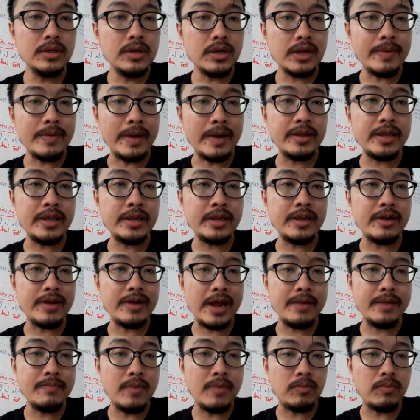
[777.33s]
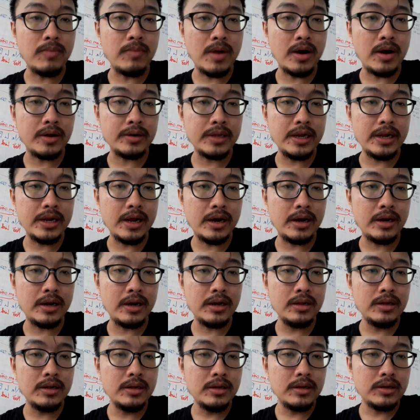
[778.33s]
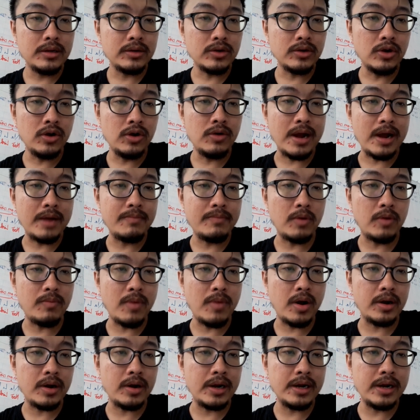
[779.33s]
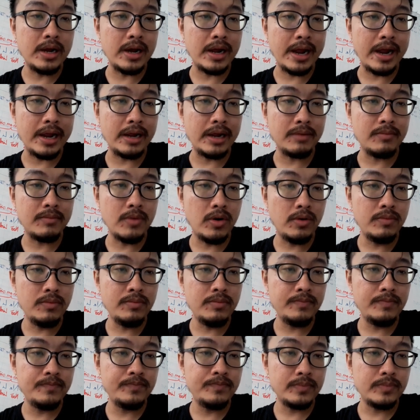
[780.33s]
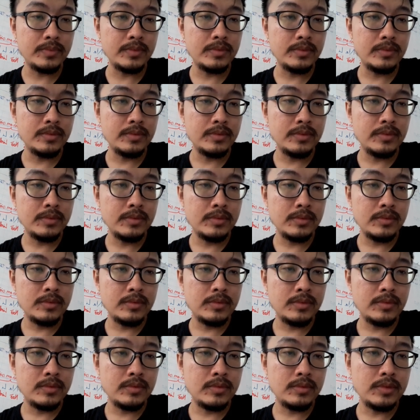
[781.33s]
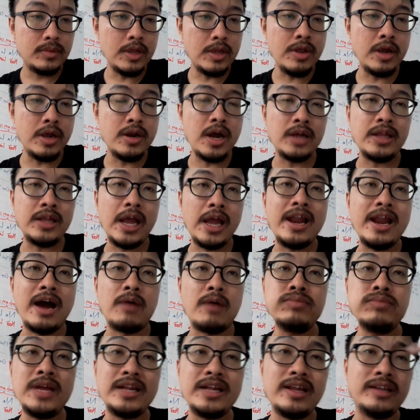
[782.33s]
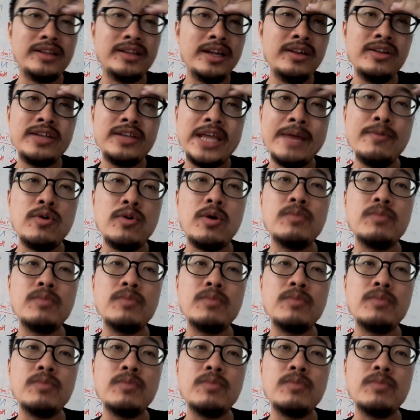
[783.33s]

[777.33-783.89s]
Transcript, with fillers: các bạn dít vào đây một mol gì đó đúng không ạ một mol N2H4 nếu như nó ở thể lỏng thì thể tích chiếm cũng